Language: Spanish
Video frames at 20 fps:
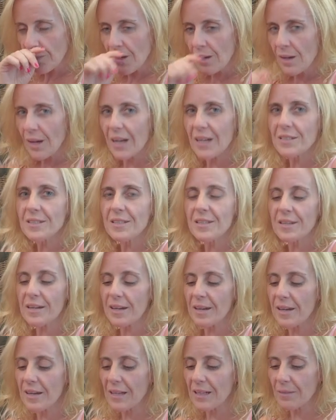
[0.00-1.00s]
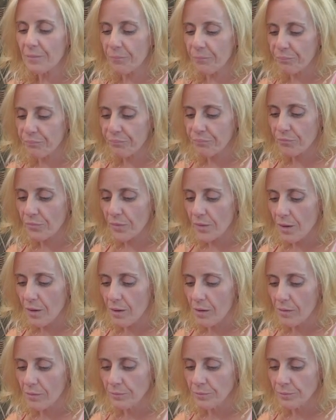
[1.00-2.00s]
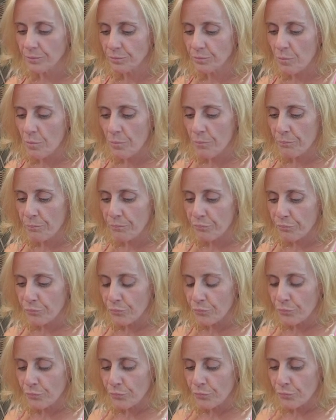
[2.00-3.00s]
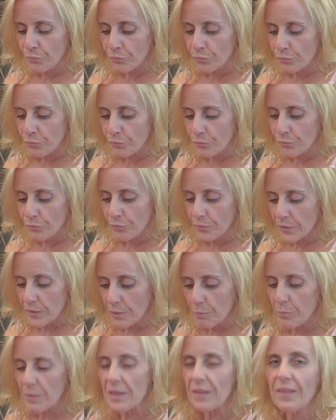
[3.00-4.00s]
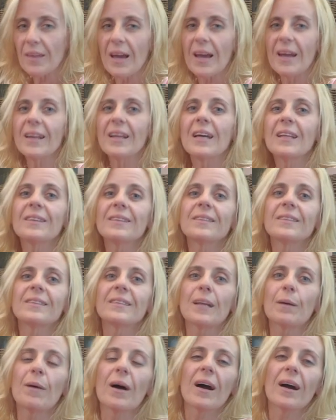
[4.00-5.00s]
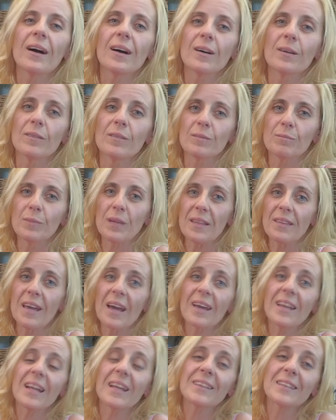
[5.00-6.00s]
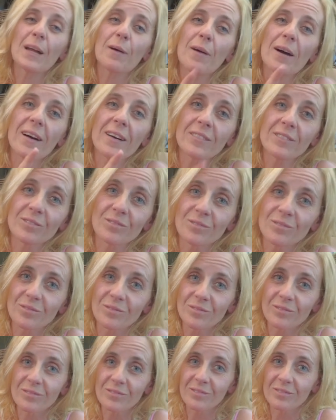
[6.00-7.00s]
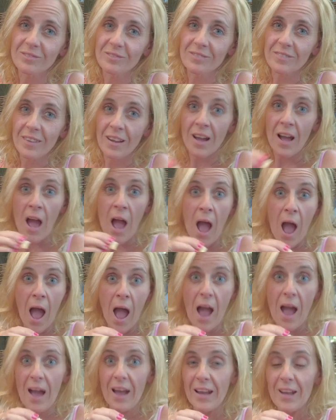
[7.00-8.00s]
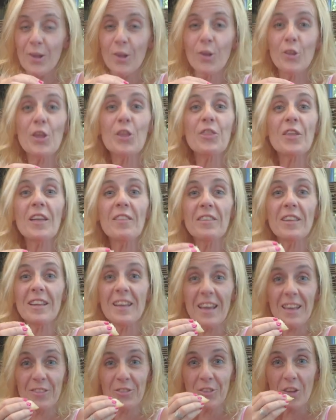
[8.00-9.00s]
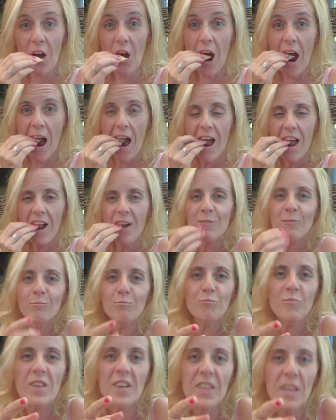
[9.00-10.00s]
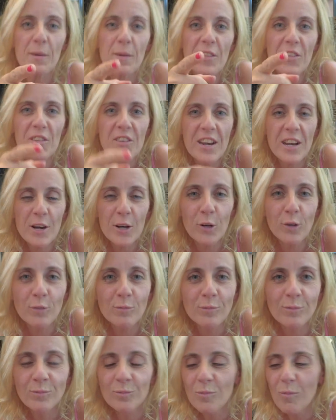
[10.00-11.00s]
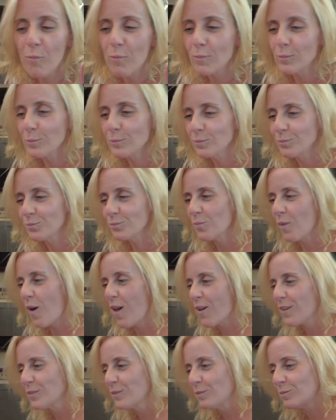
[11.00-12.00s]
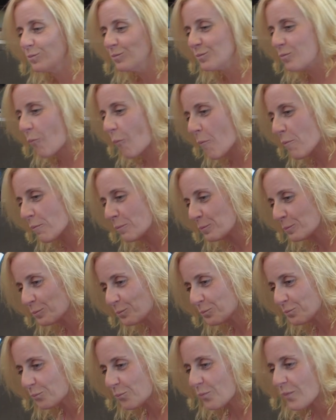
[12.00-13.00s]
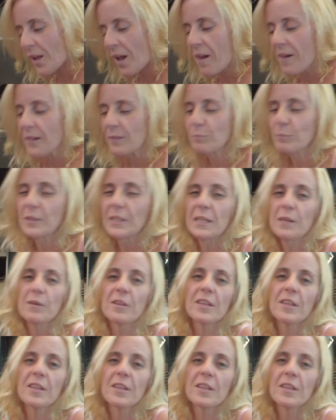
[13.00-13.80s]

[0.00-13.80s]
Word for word: ¿Pero Pero algo has trabajado allí, ¿no? Hombre, ahí se puede teletrabajar. de allí se... Por cierto, que te debo dinero no, no, te lo tengo la, no, vamos a decir las cifras, pero lo tengo casi acabado el Excel, ¿eh? debe